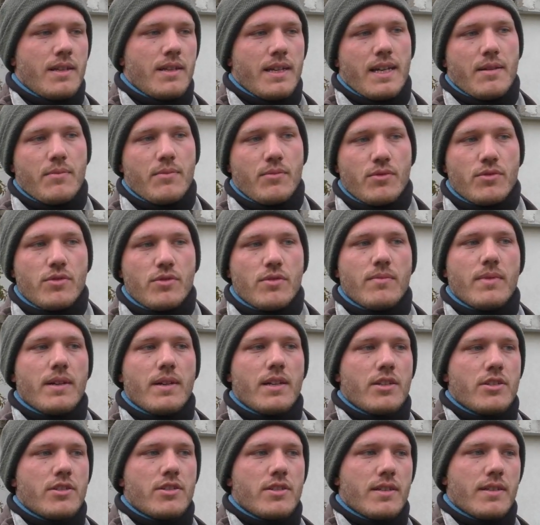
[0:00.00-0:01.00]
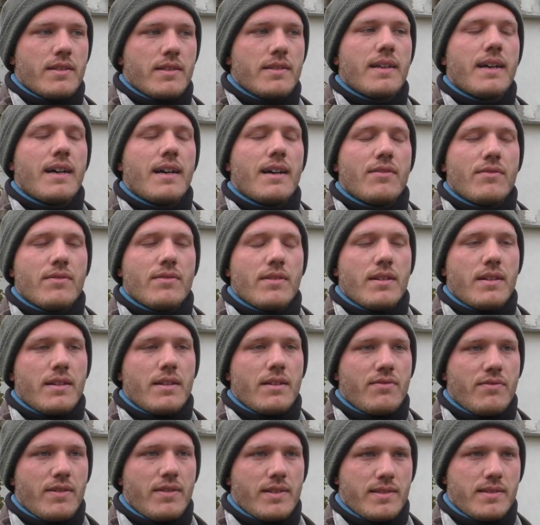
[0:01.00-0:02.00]
é muito mais rentável
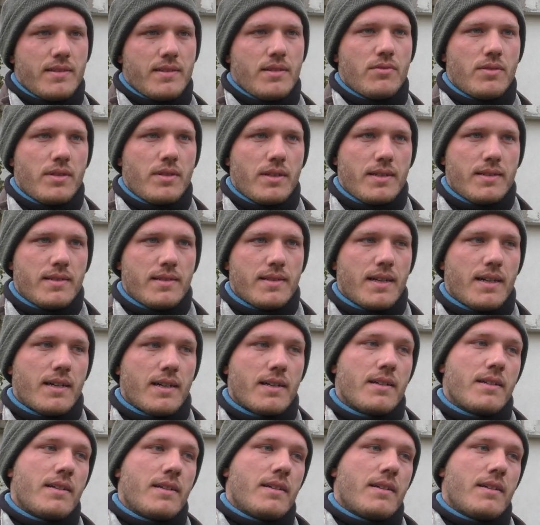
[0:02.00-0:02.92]
e fácil de utilizar.